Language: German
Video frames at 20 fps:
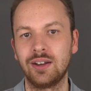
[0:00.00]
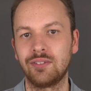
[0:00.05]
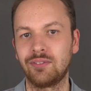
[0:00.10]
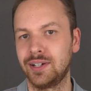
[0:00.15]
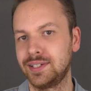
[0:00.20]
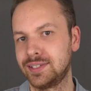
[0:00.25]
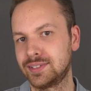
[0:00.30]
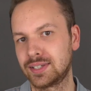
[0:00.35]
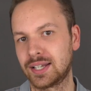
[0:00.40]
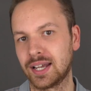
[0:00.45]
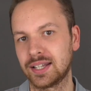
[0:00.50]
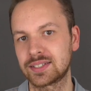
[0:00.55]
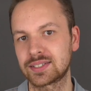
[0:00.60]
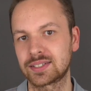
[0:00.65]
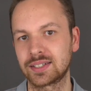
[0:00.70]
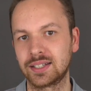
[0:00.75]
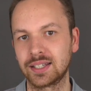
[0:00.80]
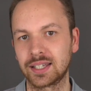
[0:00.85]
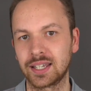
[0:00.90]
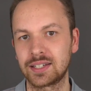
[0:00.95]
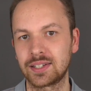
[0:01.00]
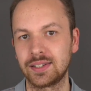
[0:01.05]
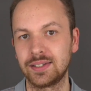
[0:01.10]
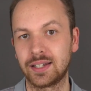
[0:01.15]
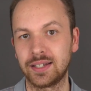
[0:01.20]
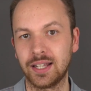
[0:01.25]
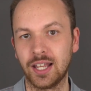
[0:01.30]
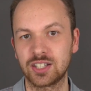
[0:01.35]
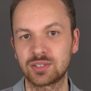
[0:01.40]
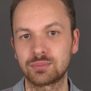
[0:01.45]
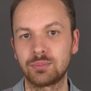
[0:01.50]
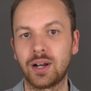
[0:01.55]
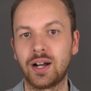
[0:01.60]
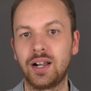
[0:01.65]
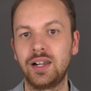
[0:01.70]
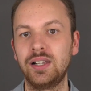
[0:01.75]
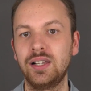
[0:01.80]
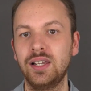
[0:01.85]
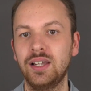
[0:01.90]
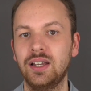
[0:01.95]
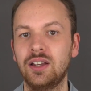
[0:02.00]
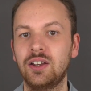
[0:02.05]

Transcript: weil diese ganzen Geräte, die dann erstmal